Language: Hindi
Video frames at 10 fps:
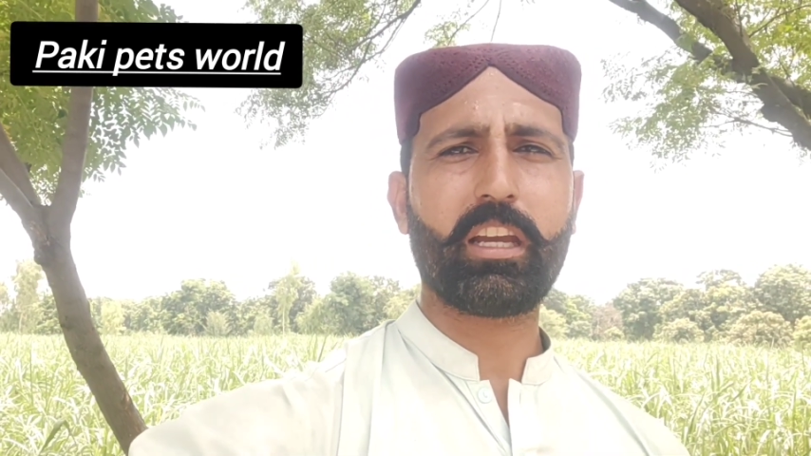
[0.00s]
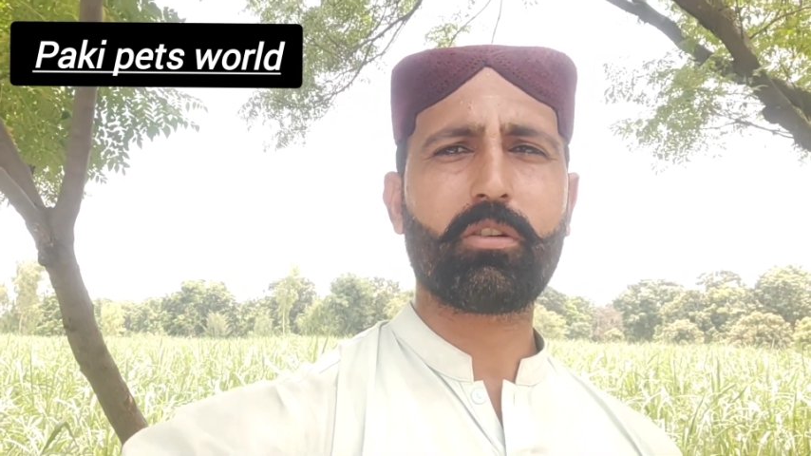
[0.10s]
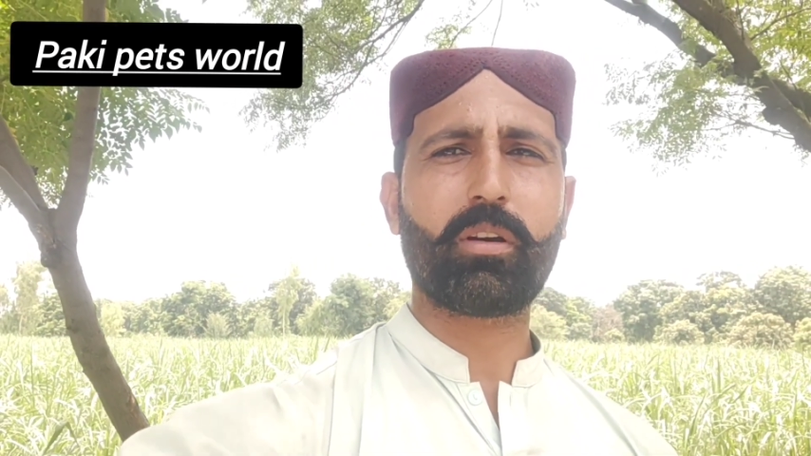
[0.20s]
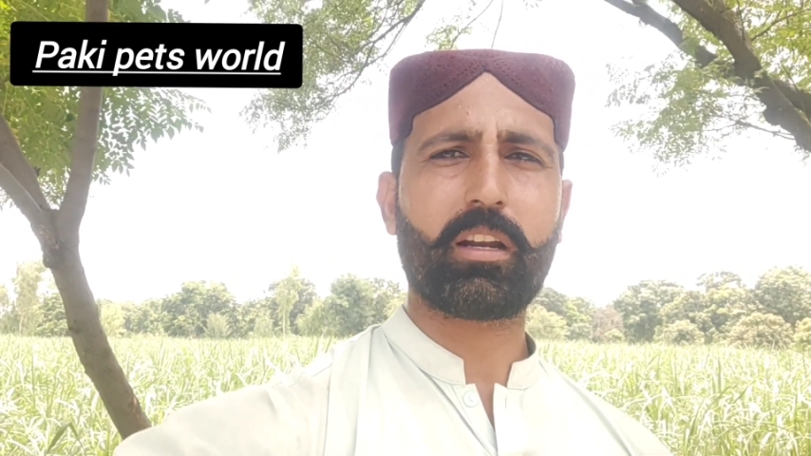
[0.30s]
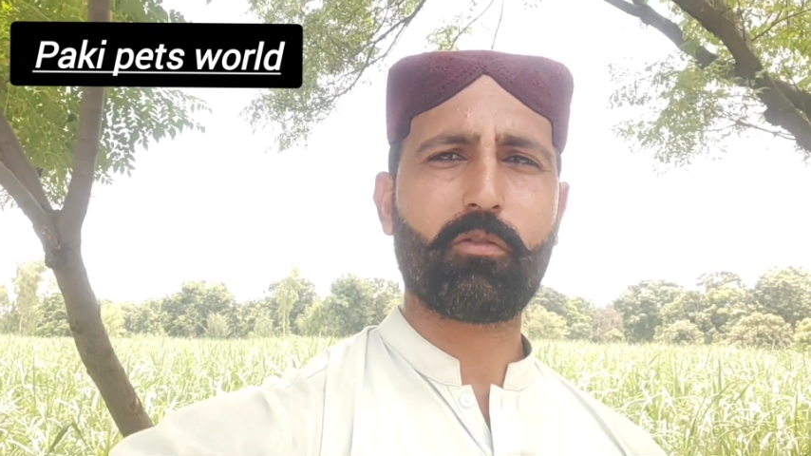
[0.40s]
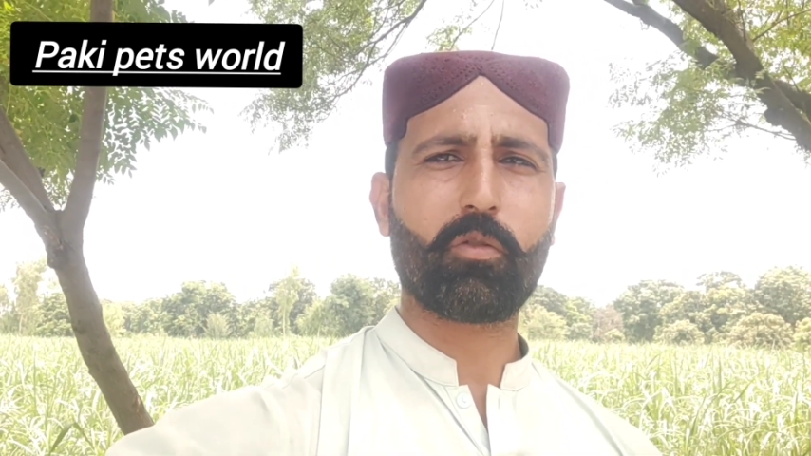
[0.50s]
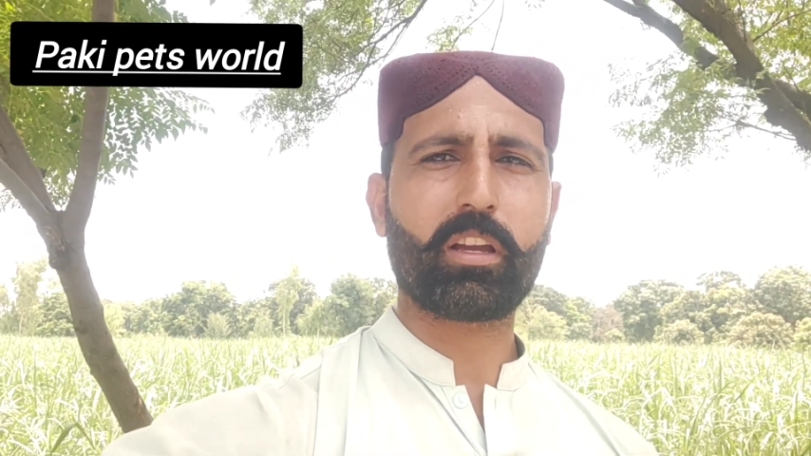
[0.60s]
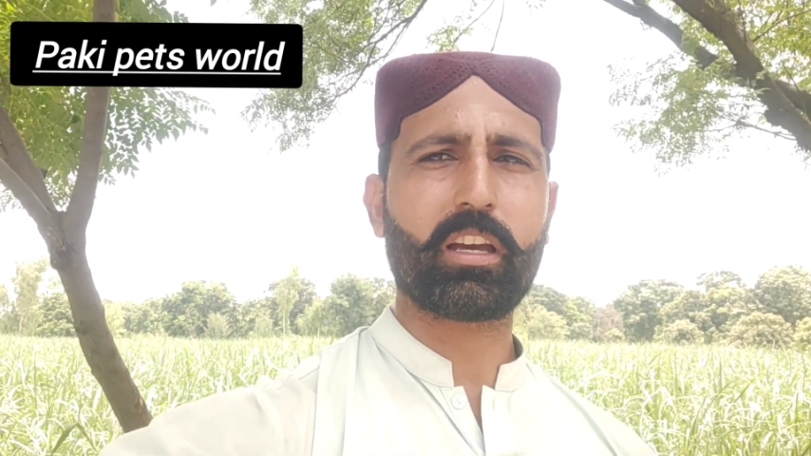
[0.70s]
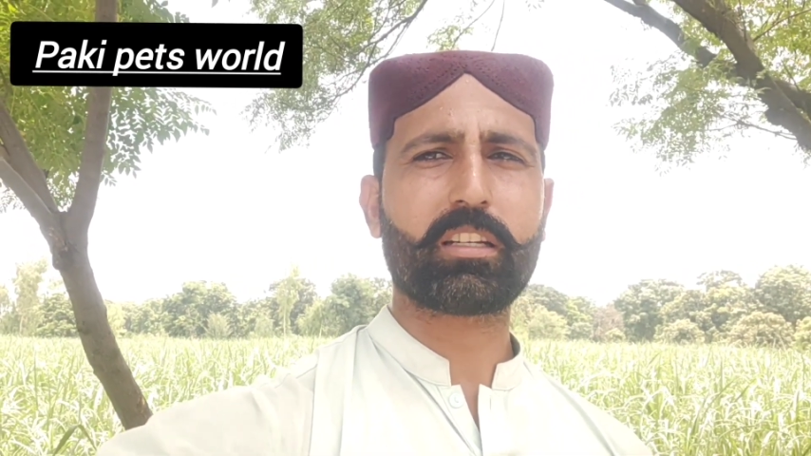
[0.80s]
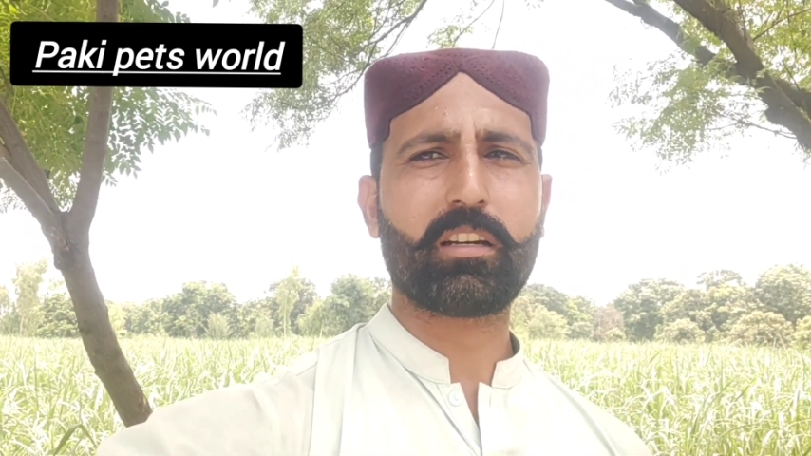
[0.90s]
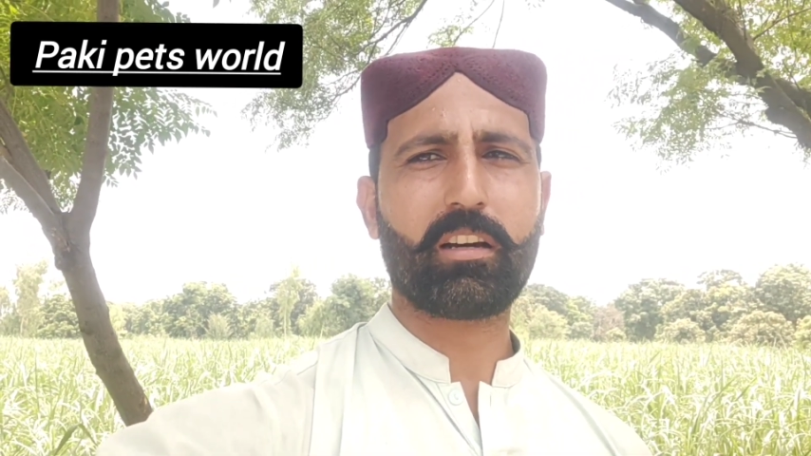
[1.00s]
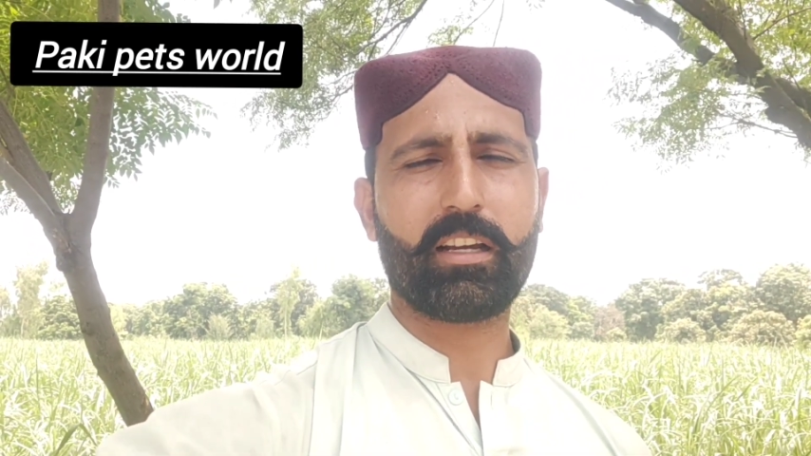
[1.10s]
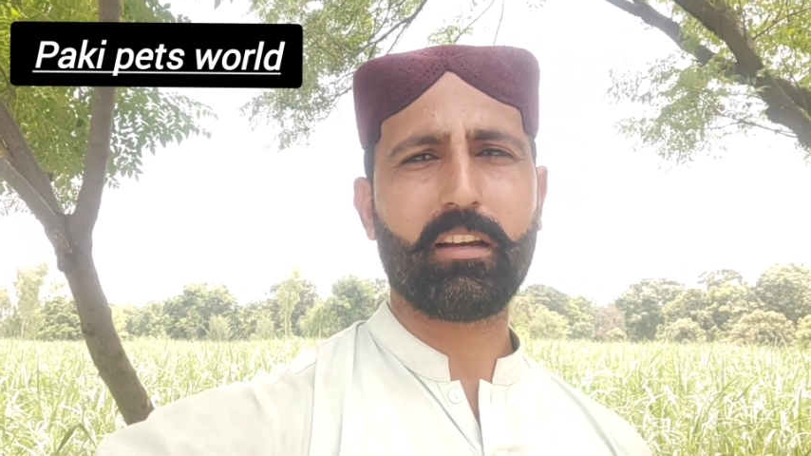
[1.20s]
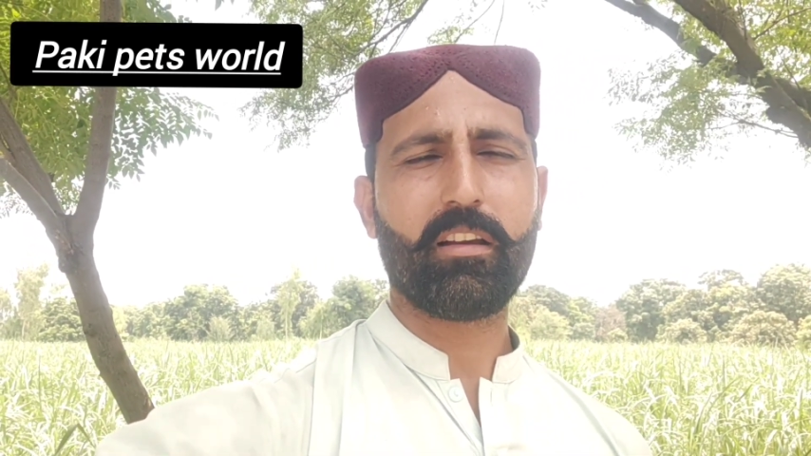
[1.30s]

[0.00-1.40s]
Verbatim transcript: एज जो है ना वो 11 साल है